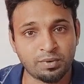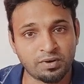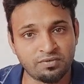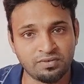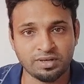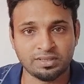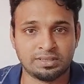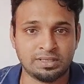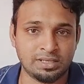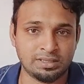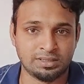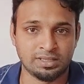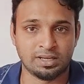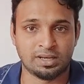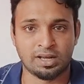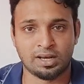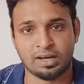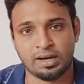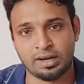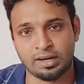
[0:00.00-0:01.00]
ப்ரொஃபஷனல்ஸ்
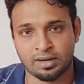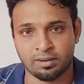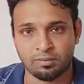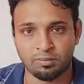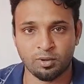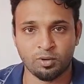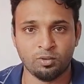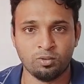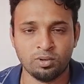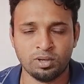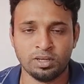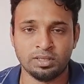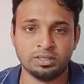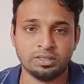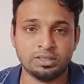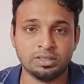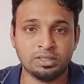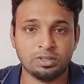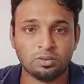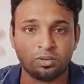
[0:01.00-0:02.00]
இருக்காங்களே நம்ம
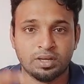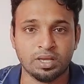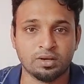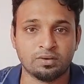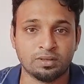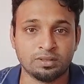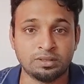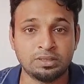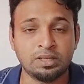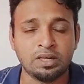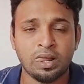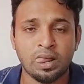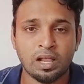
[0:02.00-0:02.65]
ஊர்லேருந்து யூகேக்கு வந்து